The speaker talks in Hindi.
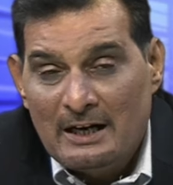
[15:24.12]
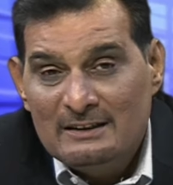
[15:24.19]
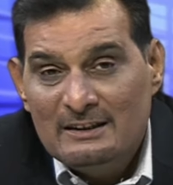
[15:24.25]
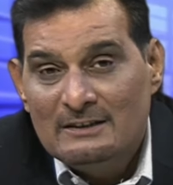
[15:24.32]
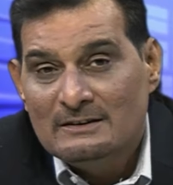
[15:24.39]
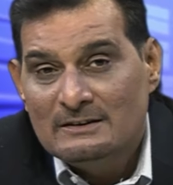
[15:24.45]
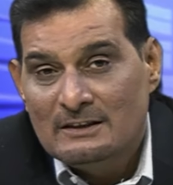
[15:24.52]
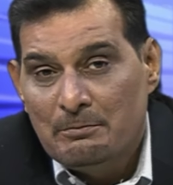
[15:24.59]
बनाया
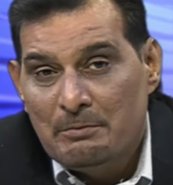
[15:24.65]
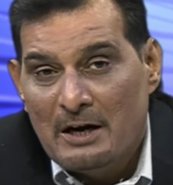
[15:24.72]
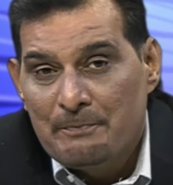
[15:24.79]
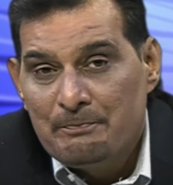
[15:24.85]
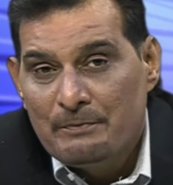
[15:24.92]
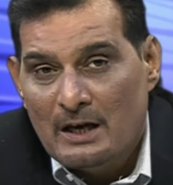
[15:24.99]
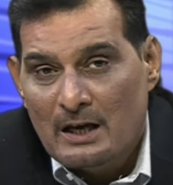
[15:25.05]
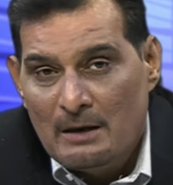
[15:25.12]
था जिसकी
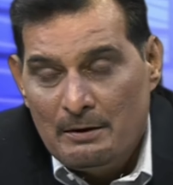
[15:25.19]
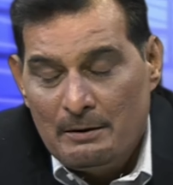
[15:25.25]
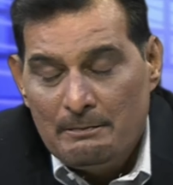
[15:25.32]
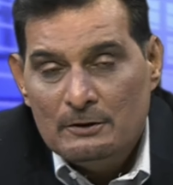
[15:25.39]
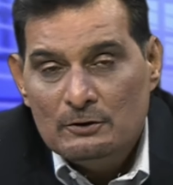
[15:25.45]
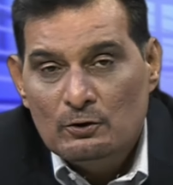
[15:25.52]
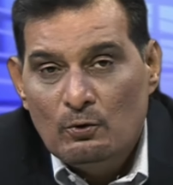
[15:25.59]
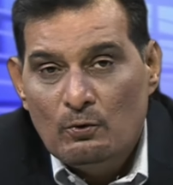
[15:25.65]
बाद में खबर
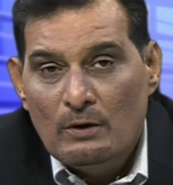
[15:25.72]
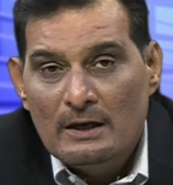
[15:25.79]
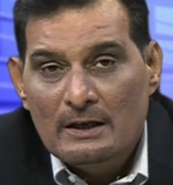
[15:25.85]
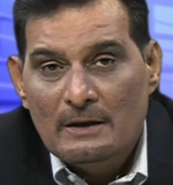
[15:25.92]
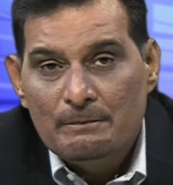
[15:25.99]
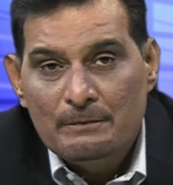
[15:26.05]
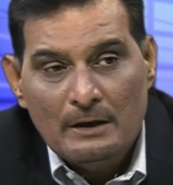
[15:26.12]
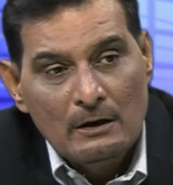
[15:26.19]
पख्तनख्वा
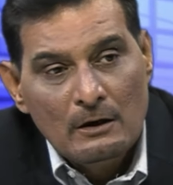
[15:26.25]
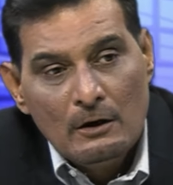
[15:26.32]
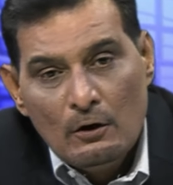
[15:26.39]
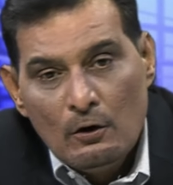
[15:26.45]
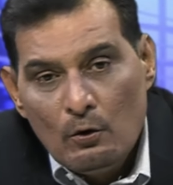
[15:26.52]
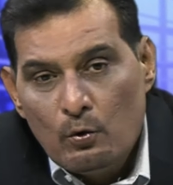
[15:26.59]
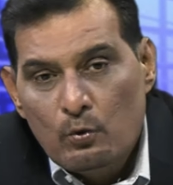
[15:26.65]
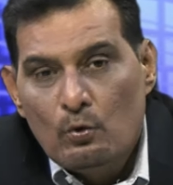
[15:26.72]
के अंदर
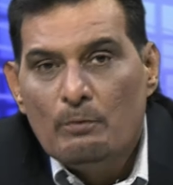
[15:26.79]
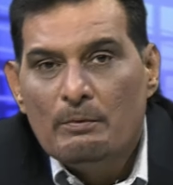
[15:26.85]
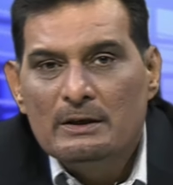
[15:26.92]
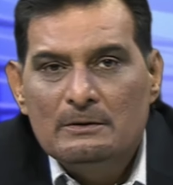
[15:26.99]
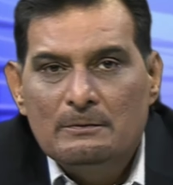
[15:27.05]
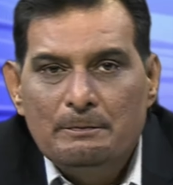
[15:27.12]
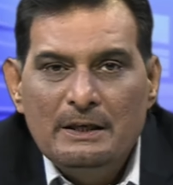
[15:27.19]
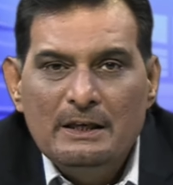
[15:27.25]

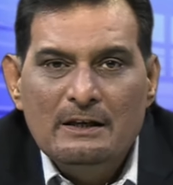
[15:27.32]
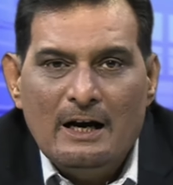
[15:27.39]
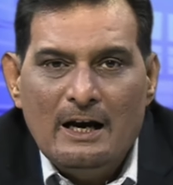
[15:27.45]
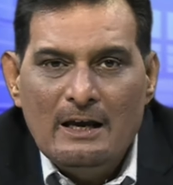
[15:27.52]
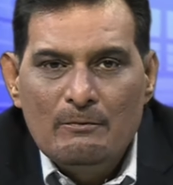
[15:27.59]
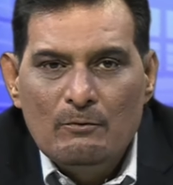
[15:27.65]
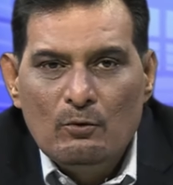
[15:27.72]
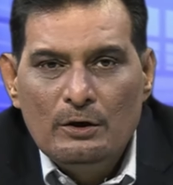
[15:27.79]
हुकूमत भी
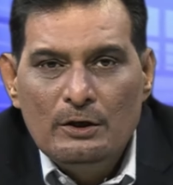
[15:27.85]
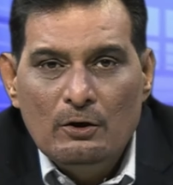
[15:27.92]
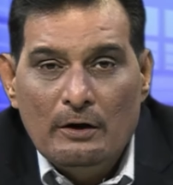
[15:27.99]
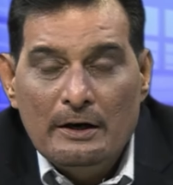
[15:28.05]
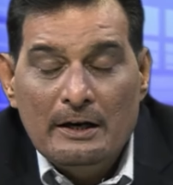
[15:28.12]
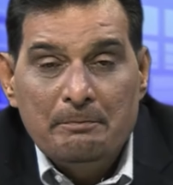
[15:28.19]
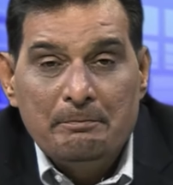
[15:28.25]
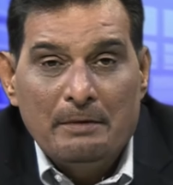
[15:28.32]
कायम हुई
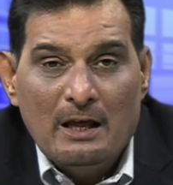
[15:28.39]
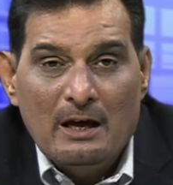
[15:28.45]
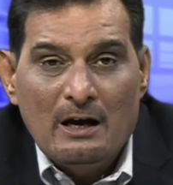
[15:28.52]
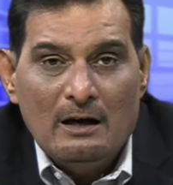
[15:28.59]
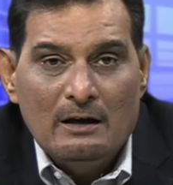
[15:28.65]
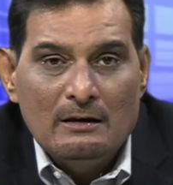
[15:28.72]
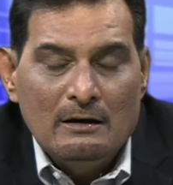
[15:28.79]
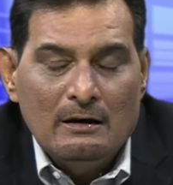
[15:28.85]
और एक
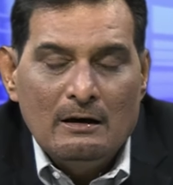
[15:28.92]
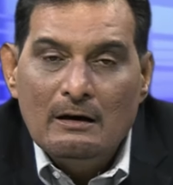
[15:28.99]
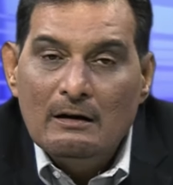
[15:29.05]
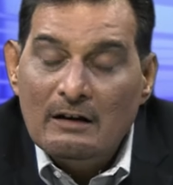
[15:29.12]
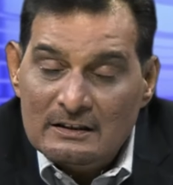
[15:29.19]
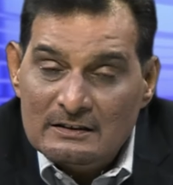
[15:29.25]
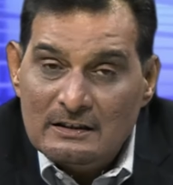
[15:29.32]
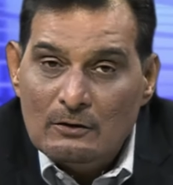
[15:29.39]
बड़ा
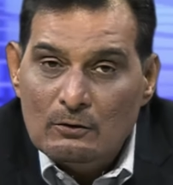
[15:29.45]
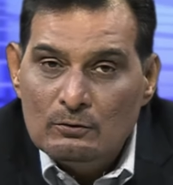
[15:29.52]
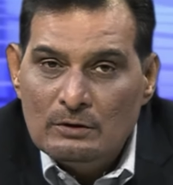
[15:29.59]
असर